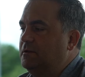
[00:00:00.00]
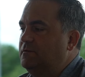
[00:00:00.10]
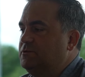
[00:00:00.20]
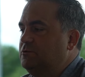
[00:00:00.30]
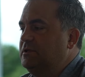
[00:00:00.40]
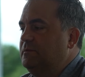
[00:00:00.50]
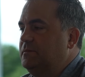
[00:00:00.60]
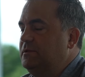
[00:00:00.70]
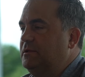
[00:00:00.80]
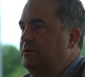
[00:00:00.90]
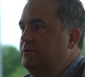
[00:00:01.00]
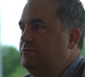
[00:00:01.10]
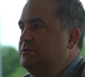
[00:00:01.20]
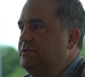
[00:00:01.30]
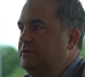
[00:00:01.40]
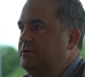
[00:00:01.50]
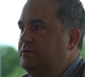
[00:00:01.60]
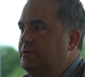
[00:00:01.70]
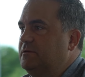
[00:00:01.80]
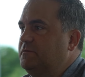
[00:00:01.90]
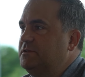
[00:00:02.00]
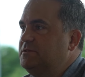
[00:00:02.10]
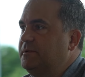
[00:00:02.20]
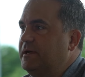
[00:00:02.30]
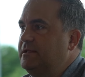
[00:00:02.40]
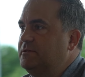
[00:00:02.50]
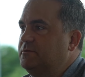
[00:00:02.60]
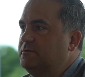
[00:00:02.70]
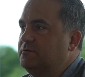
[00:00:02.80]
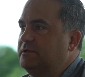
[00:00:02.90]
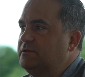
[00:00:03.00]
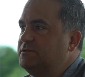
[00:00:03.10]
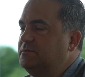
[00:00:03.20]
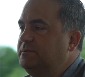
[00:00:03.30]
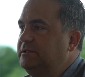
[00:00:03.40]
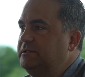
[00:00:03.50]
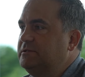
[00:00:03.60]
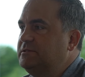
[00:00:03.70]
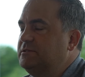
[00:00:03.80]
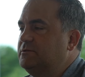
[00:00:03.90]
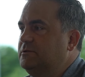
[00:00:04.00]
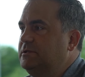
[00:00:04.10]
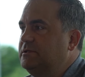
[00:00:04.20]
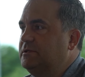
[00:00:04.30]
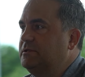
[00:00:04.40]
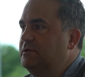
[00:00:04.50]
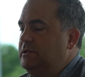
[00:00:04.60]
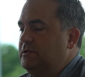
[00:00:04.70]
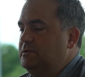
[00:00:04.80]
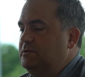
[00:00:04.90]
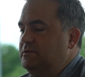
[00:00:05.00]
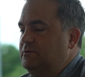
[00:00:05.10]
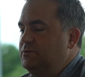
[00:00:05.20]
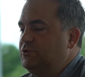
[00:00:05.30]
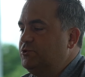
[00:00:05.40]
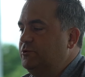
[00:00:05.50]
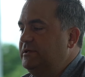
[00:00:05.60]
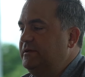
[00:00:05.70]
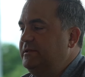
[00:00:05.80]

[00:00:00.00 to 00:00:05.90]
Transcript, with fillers: versucht haben, äh, die Jungs da, da vorzubereiten und, und, auszubilden, ist natürlich dann ja, umso schöner,